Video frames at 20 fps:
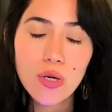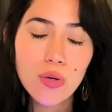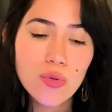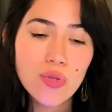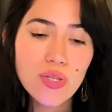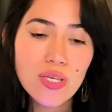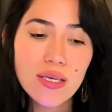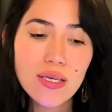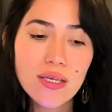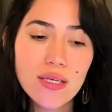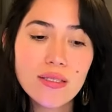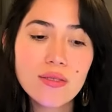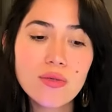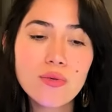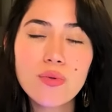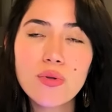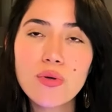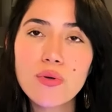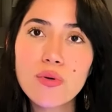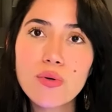low tickets,
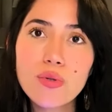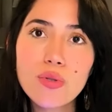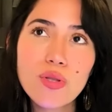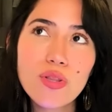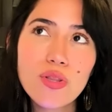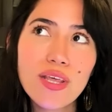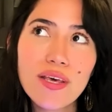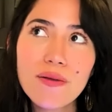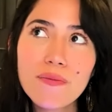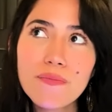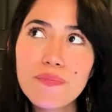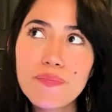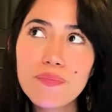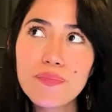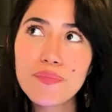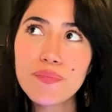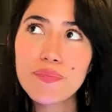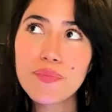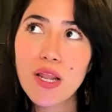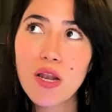un producto de,
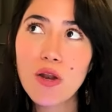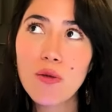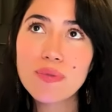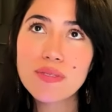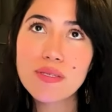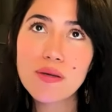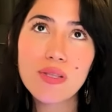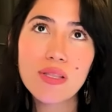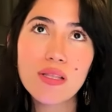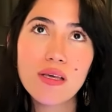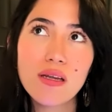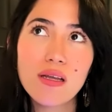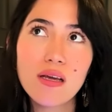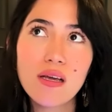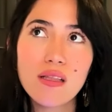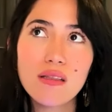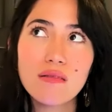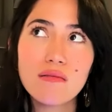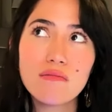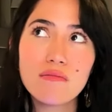mm, lo empecé a vender
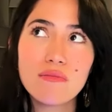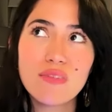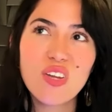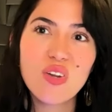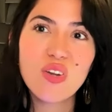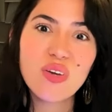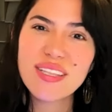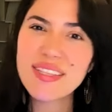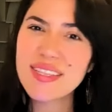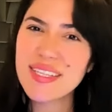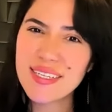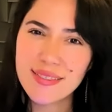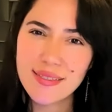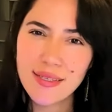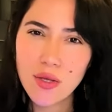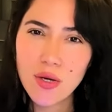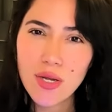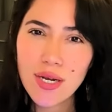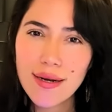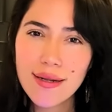en creo que
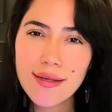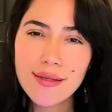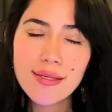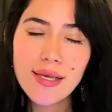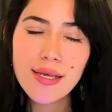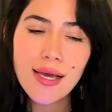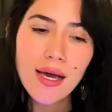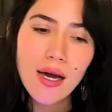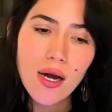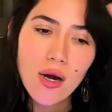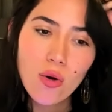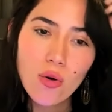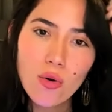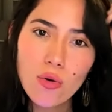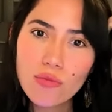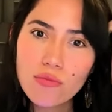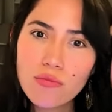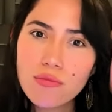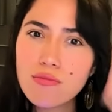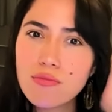13 dólares
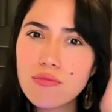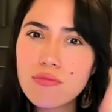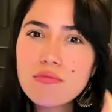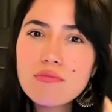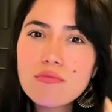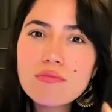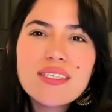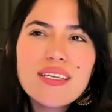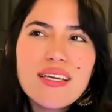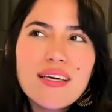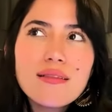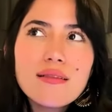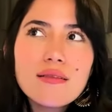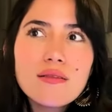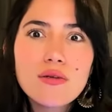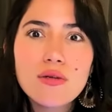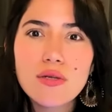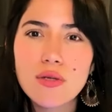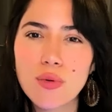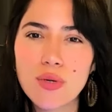o 7, mm,
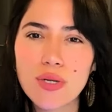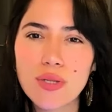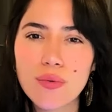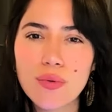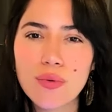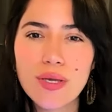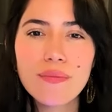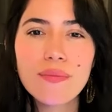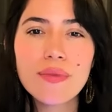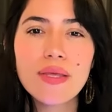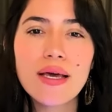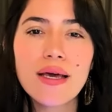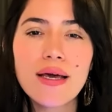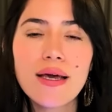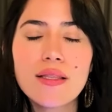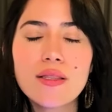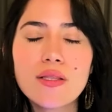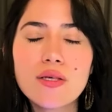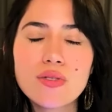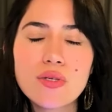no recuerdo bien.
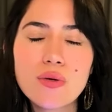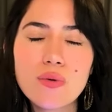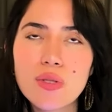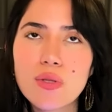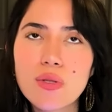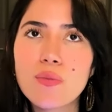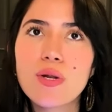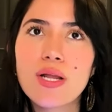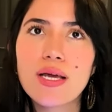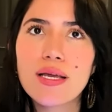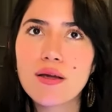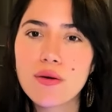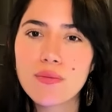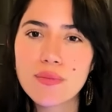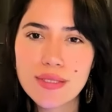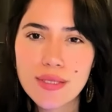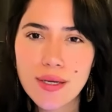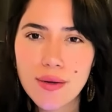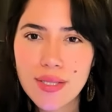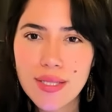Entonces, bueno, por ahí
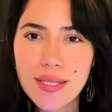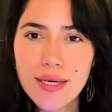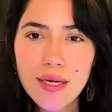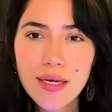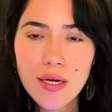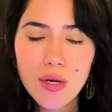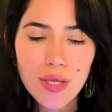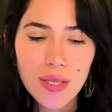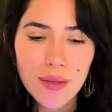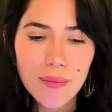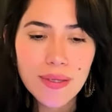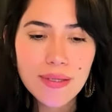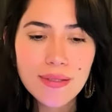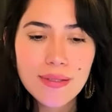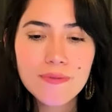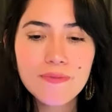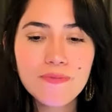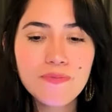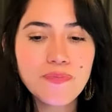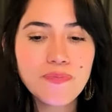comencé a venderlos y demás.